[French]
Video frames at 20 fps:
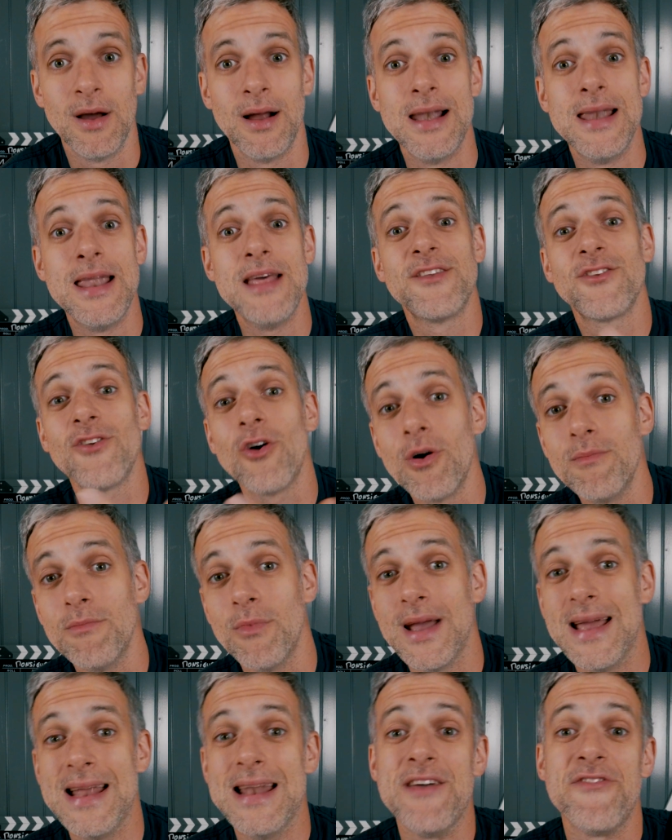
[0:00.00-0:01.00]
Les
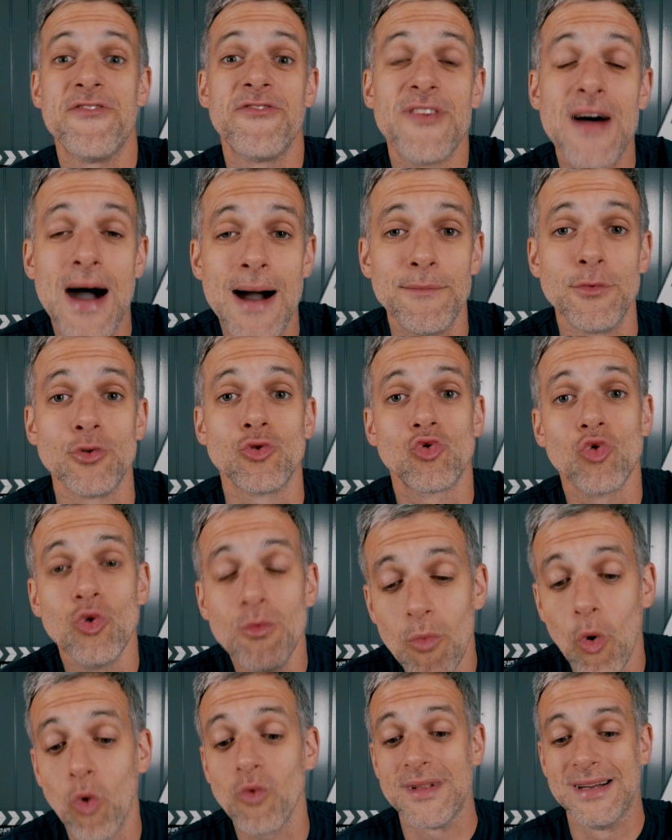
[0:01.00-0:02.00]
hommes et les femmes, tout le
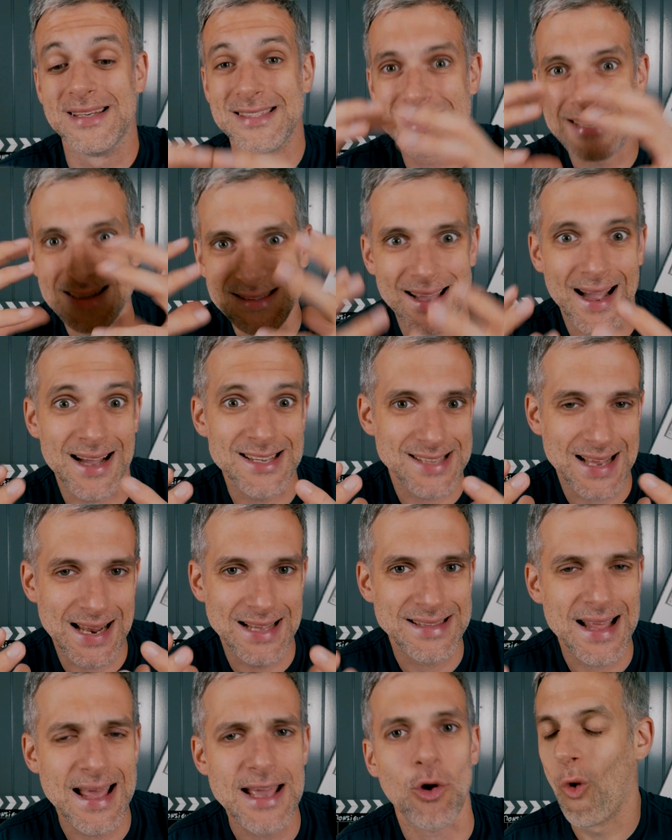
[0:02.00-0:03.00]
monde s'intéresse à
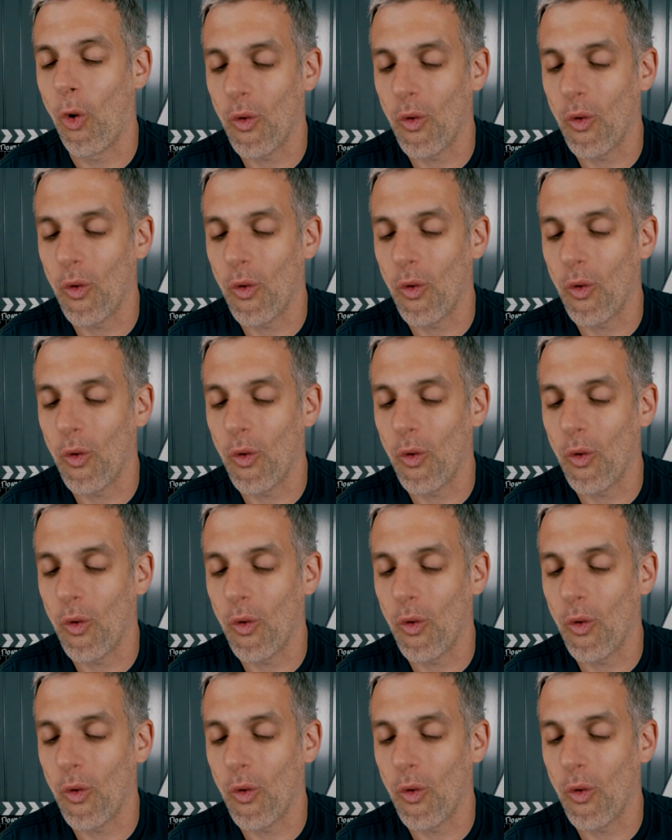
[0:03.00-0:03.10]
la tech.